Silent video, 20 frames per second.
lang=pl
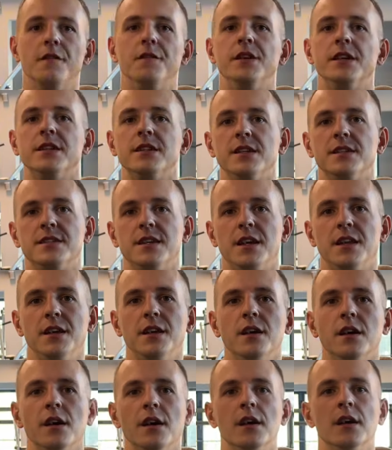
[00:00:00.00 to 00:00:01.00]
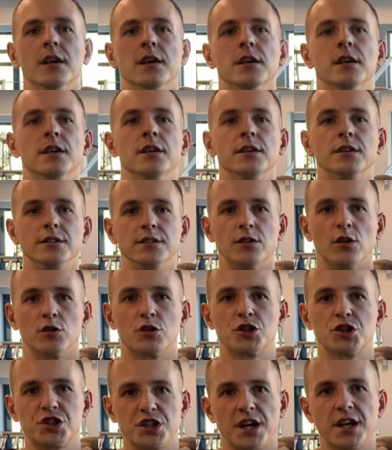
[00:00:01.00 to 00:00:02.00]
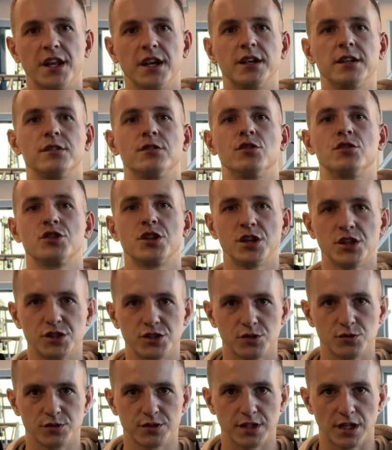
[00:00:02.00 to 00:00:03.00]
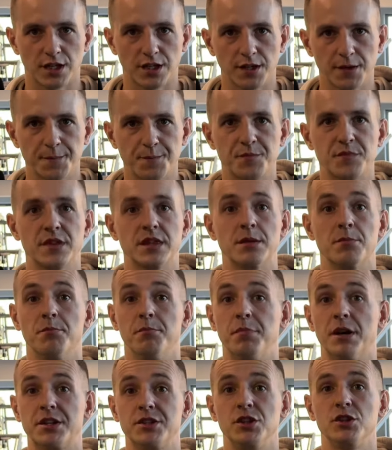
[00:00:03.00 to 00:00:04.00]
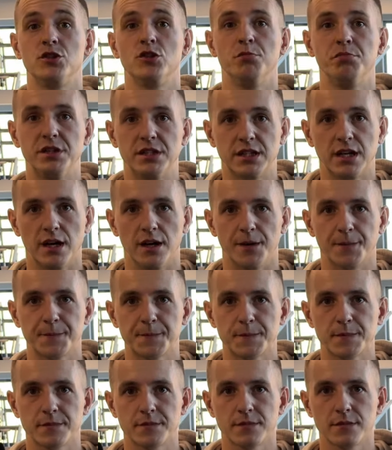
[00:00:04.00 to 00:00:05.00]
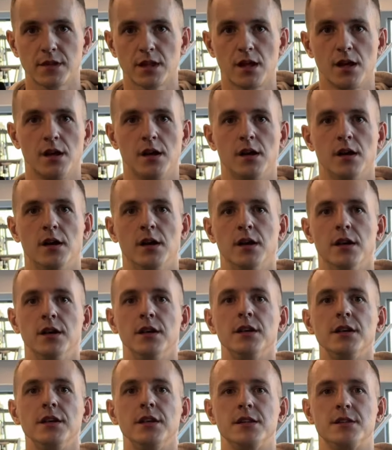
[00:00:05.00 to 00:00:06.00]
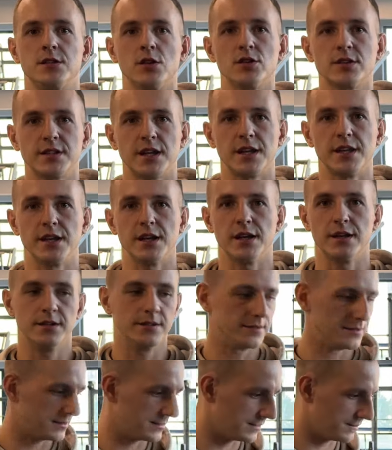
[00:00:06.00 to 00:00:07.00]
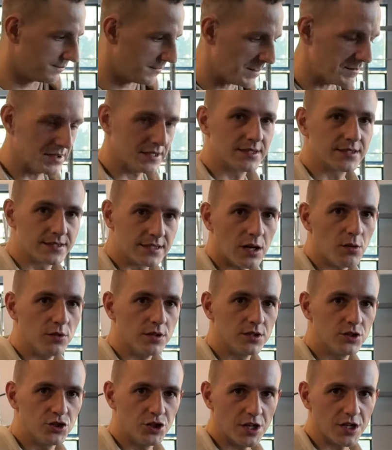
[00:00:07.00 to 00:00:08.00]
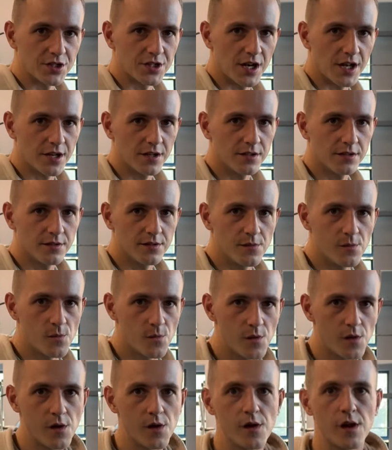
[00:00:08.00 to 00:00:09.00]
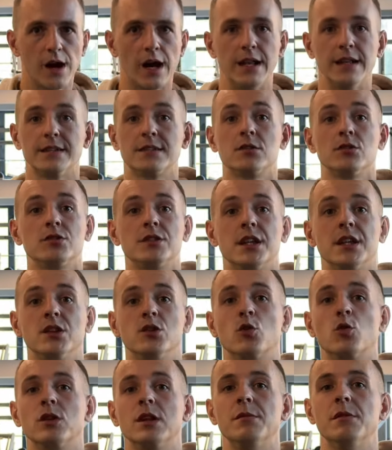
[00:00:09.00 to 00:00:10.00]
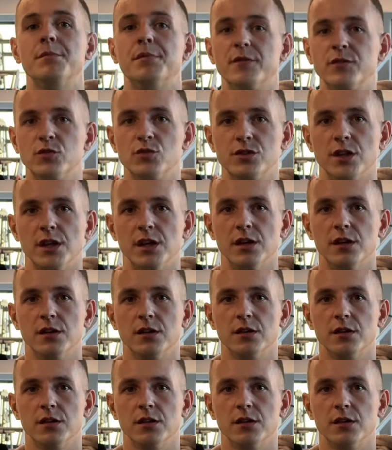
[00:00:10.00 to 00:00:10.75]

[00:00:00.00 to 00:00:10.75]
w jednej serii, od 4 do 6 serii, bardziej dobitka. I co serię? Mamy stały ciężar, ale co serię dokładamy powtórzeń.